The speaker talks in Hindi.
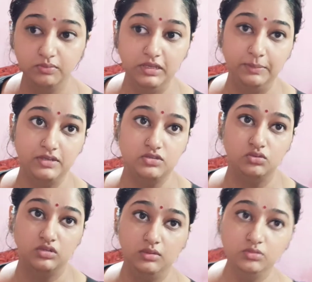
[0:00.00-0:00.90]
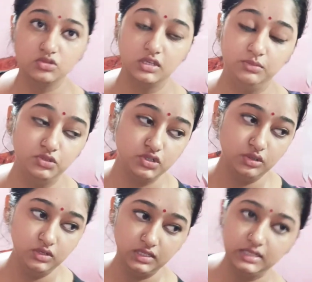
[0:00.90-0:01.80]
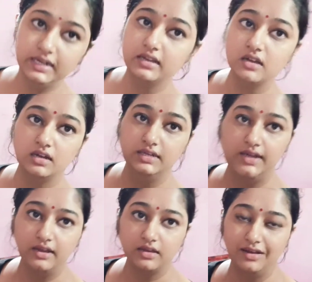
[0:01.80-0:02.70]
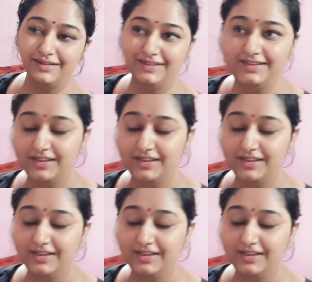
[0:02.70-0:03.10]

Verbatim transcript: मेरे पास रुकना भी मुश्किल मुश्किल हो जाता डैडा कहाँ गए डैडा कहाँ गए